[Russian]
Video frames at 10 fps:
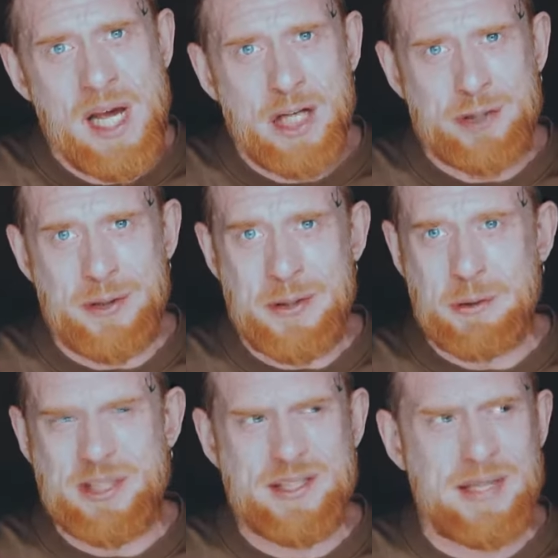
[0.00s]
что
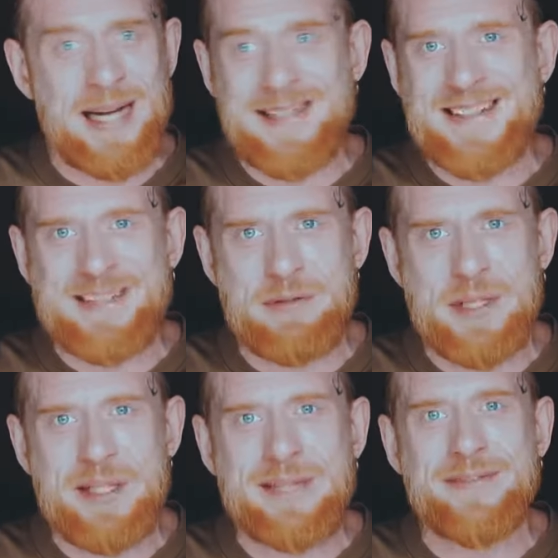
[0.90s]
неустанно
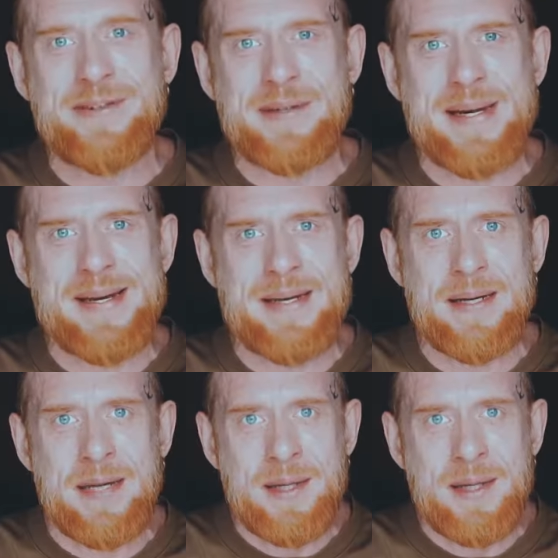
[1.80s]
звенит внутри.